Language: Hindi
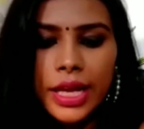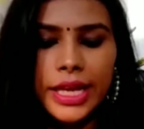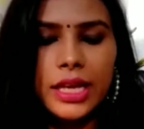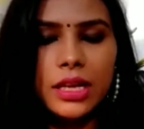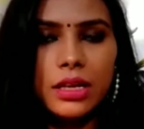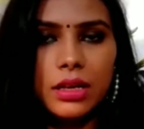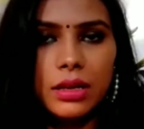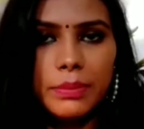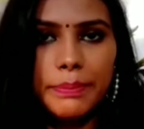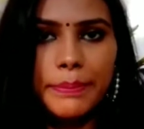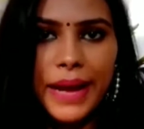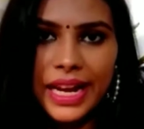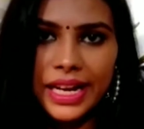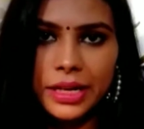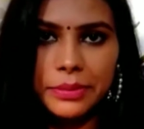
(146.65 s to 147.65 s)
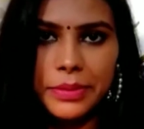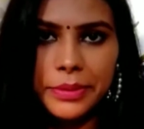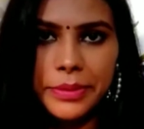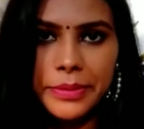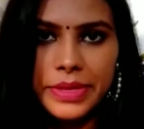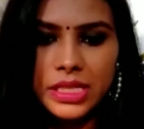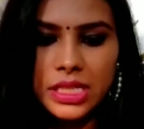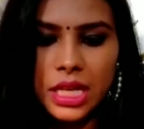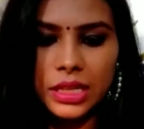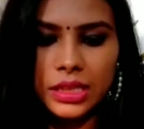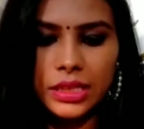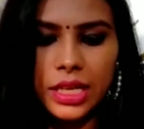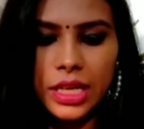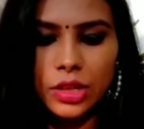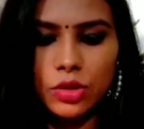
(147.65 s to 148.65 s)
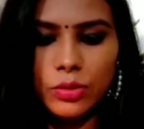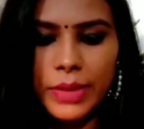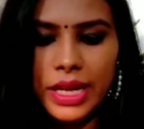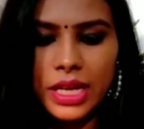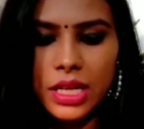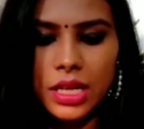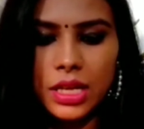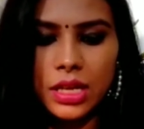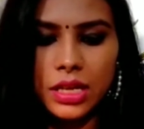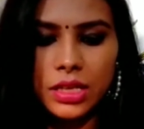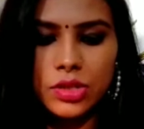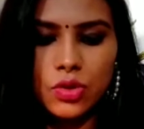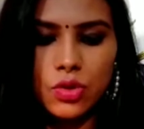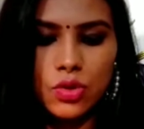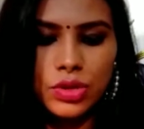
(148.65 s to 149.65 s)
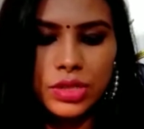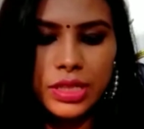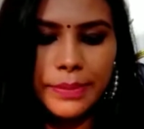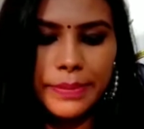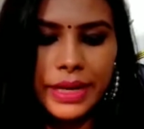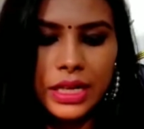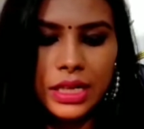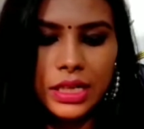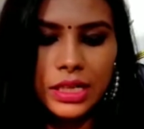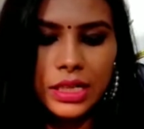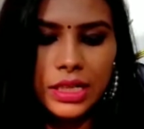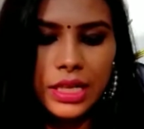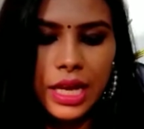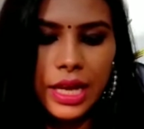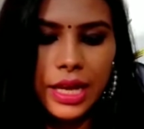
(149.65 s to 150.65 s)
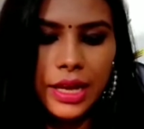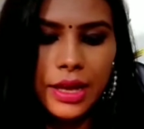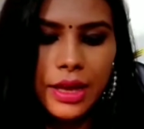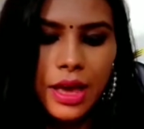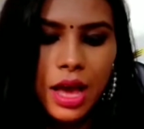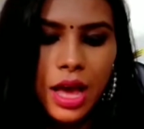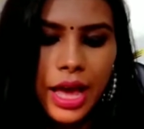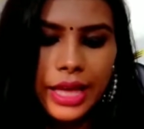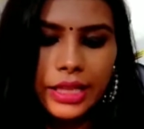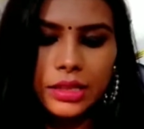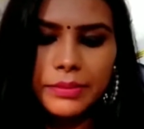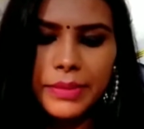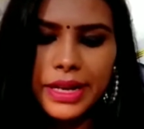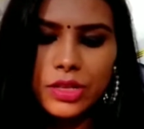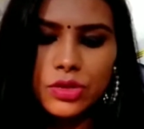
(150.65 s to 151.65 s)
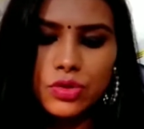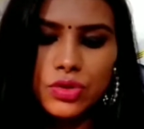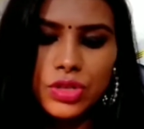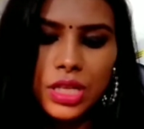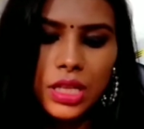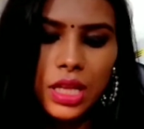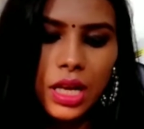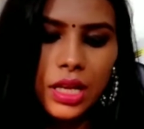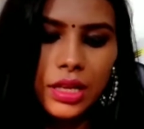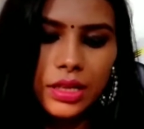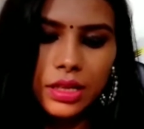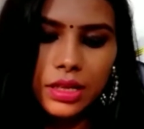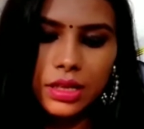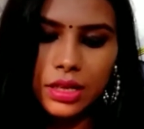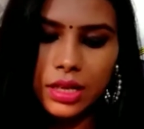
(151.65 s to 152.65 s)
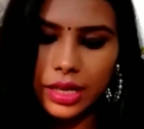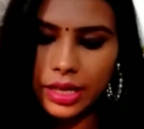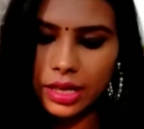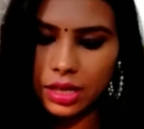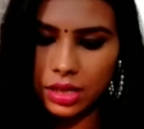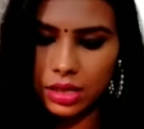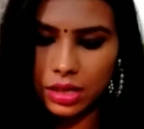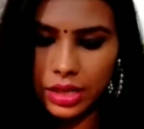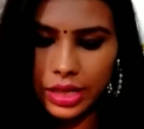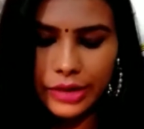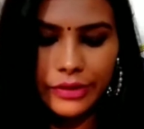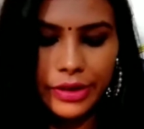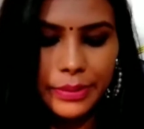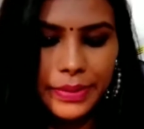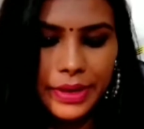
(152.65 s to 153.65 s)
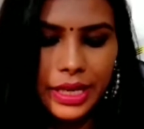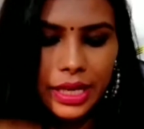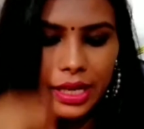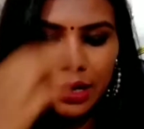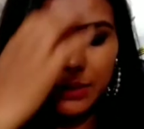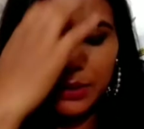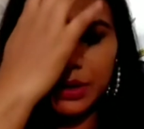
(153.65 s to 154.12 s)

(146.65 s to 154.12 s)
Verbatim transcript: एक पैलेट में भी मिल जाती है तो मैंने इसको सेपरेटली लिया है आई थिंक मैंने सोचा था ना कि एक एनवाईबी के